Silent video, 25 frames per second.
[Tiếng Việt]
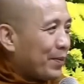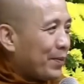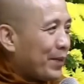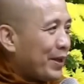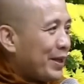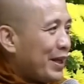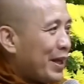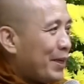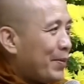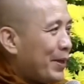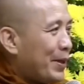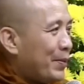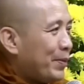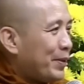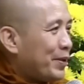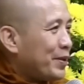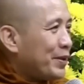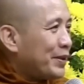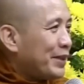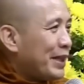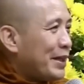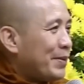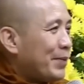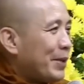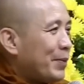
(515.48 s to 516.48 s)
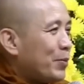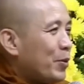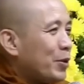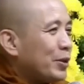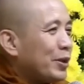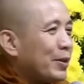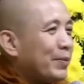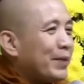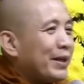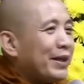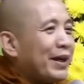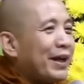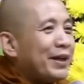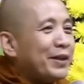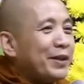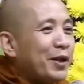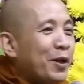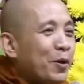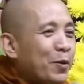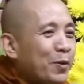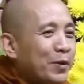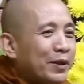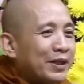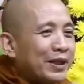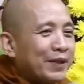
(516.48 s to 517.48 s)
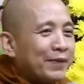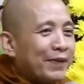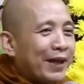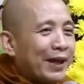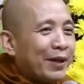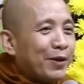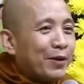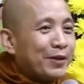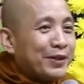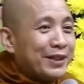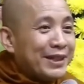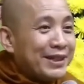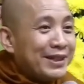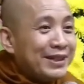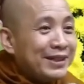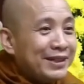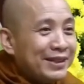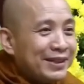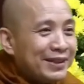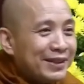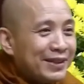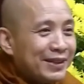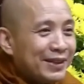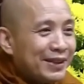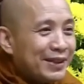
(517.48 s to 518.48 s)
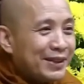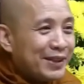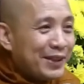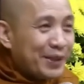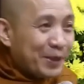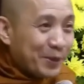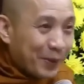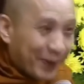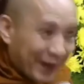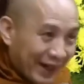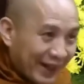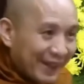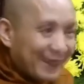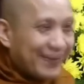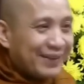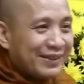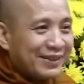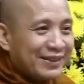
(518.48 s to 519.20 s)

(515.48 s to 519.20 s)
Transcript: bây giờ mình trước tiên mình muốn cho mình hết ngu thì phải có trí trí tuệ